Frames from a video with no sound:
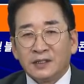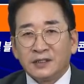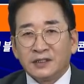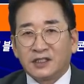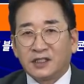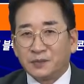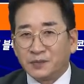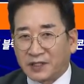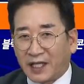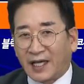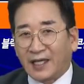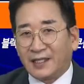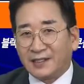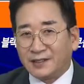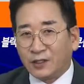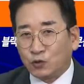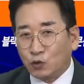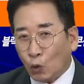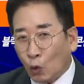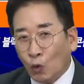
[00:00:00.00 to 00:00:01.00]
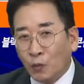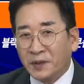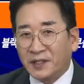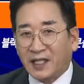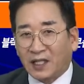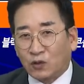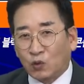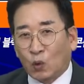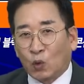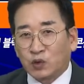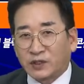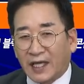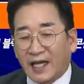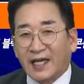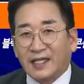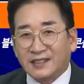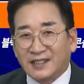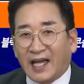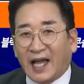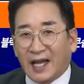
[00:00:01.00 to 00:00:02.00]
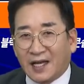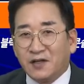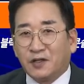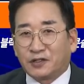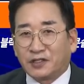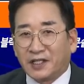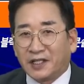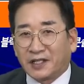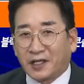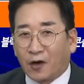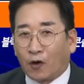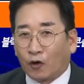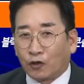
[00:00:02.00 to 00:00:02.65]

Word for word: 지금 제가 이제 조금 이따 또 제가 이제 알려드릴게요.